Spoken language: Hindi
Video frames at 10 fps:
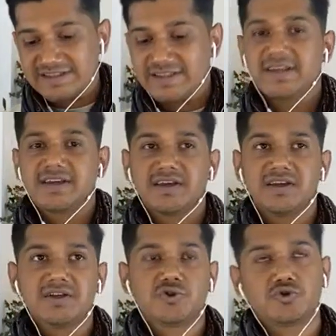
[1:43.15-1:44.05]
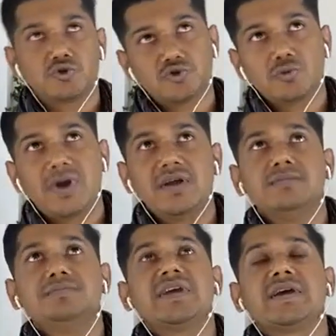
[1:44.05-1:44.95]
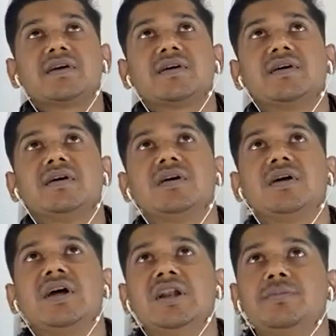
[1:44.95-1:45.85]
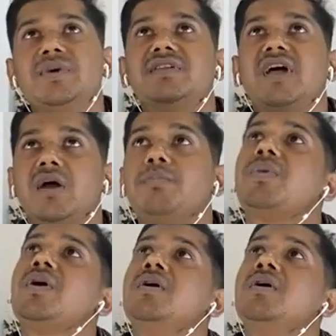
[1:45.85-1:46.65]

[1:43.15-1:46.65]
जिंदगी की जस्तजू में एक इल्म की तलब